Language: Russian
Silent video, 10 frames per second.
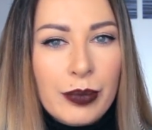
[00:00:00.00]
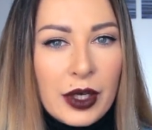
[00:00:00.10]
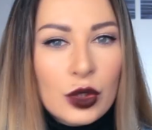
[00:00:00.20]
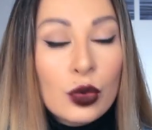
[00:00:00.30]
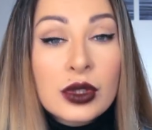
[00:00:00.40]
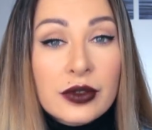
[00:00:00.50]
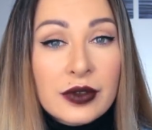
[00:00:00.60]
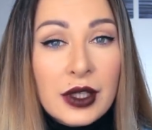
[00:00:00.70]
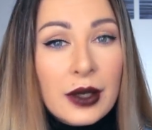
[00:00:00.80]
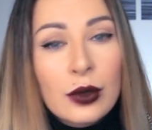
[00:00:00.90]

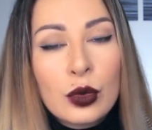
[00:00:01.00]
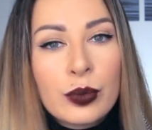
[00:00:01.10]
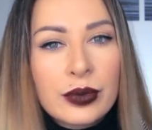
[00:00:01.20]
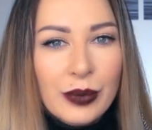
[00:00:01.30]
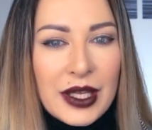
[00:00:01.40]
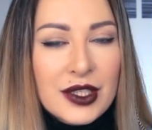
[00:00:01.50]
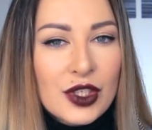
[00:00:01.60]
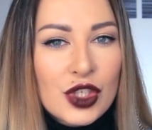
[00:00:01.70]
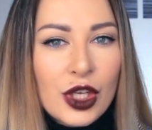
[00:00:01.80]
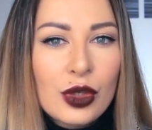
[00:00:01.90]
продуктов для губ по
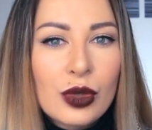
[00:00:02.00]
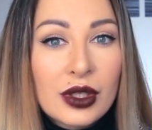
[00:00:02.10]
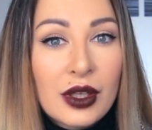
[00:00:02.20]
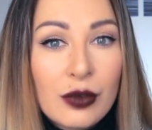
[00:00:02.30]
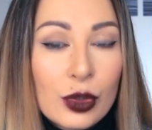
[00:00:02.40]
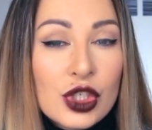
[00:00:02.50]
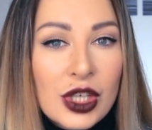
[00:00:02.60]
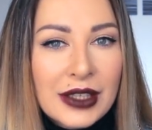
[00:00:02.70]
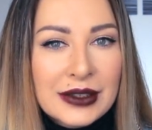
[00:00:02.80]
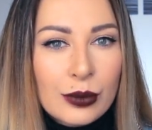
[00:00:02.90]
истечению одного
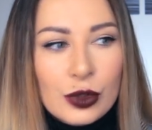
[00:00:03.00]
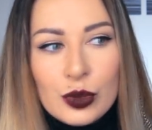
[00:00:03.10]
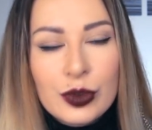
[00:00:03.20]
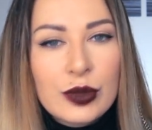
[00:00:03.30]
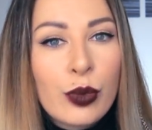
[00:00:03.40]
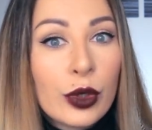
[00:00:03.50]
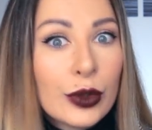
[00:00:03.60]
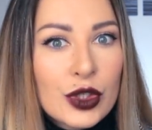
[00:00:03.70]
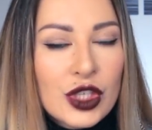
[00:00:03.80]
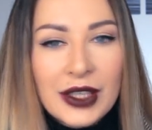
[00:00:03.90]
часа, может быть
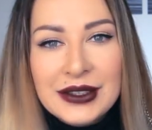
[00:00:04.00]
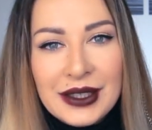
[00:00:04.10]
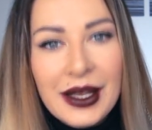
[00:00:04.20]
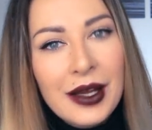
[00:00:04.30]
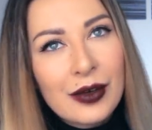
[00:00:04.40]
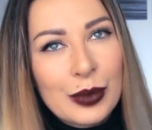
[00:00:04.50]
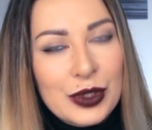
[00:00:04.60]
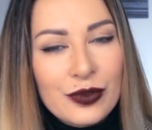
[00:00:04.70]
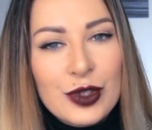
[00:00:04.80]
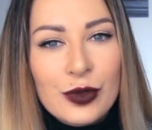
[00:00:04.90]
получаса. В
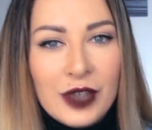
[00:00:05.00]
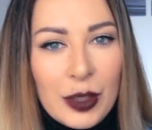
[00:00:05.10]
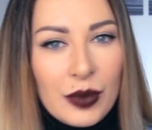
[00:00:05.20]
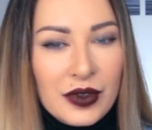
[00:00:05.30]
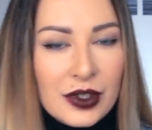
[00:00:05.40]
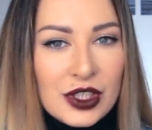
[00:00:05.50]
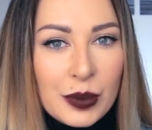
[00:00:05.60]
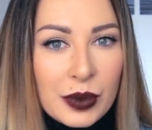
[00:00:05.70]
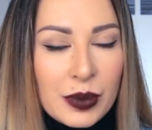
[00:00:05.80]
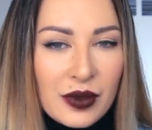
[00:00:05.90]
общем, все время вы
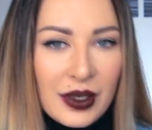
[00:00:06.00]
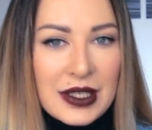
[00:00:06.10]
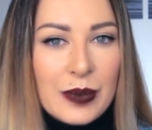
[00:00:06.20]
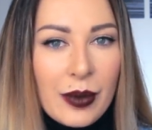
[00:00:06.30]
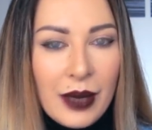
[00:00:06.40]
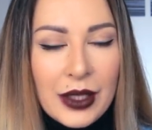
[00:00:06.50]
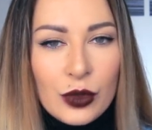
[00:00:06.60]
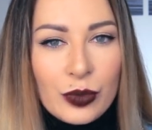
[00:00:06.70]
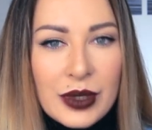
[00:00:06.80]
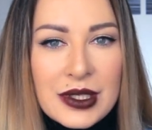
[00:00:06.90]
должны подправлять
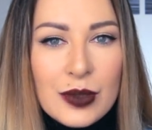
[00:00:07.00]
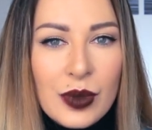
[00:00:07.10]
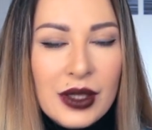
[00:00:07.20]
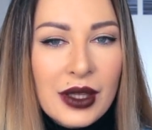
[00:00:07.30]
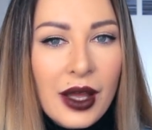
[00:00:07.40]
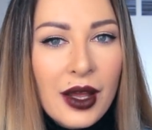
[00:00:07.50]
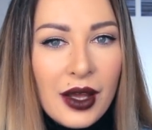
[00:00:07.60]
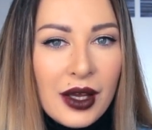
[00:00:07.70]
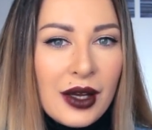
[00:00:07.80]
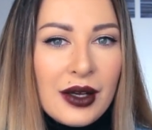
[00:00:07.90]
помаду. В принципе, это
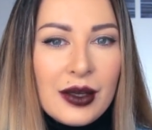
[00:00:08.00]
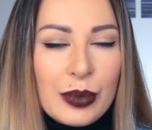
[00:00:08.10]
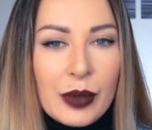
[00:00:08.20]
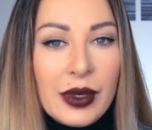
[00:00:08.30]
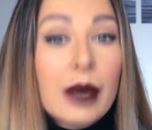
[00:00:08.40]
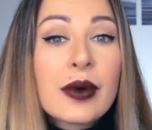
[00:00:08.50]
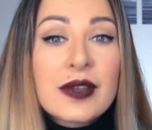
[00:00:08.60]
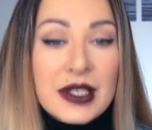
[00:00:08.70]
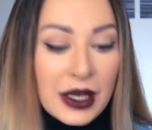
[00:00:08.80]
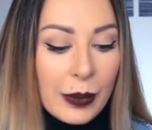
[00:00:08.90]
а,
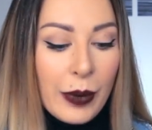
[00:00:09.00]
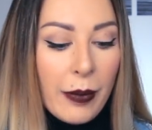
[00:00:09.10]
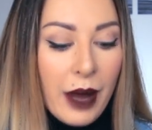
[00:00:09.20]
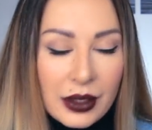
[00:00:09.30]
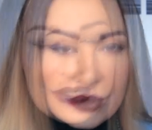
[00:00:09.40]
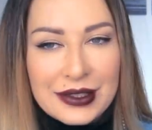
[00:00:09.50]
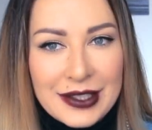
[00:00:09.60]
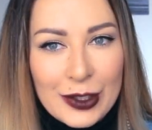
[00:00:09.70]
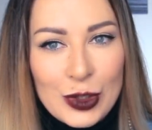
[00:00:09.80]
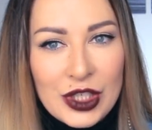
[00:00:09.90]
проблема всех помад.
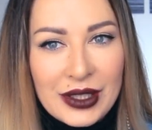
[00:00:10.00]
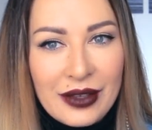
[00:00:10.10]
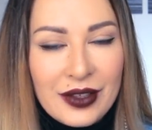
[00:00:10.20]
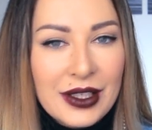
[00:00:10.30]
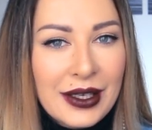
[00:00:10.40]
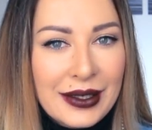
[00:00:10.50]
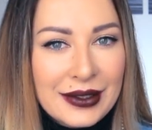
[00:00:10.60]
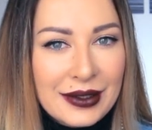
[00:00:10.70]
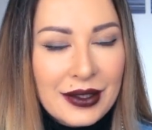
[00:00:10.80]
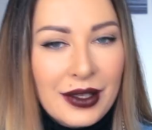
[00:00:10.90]
Следующая новинка –
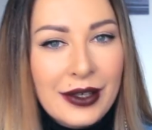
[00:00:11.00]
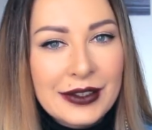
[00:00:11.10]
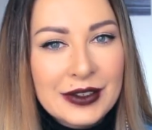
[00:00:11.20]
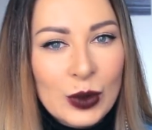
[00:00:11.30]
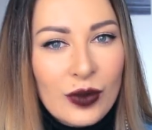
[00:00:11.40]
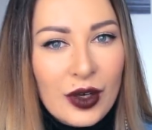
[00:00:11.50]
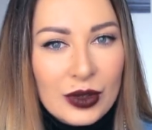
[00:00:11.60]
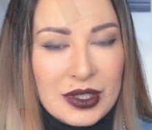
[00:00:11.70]
это тональная основа